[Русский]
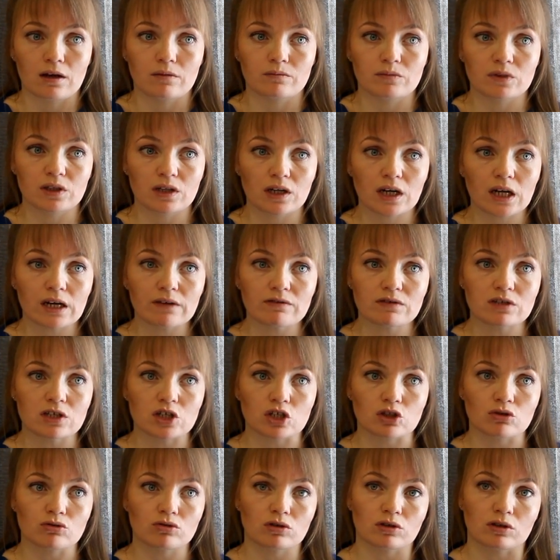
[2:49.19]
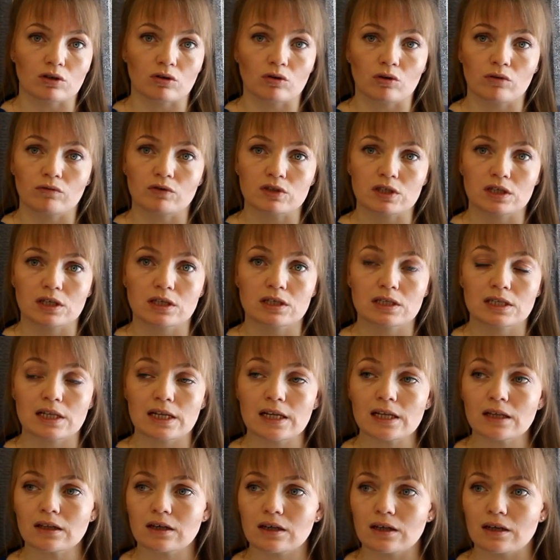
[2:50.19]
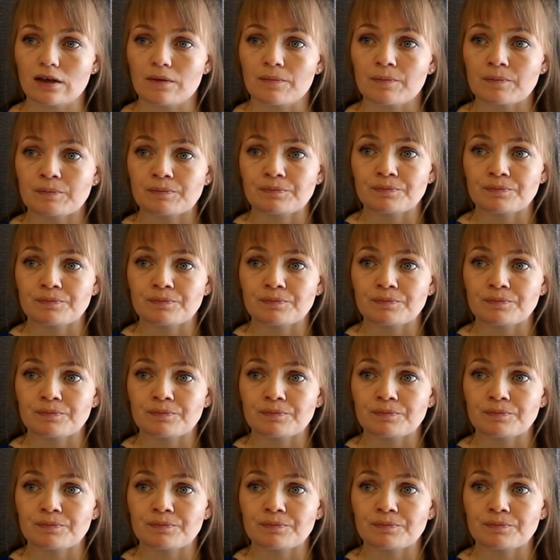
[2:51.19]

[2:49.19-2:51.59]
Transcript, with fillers: Мне нравится что-то такое вот с кислинкой,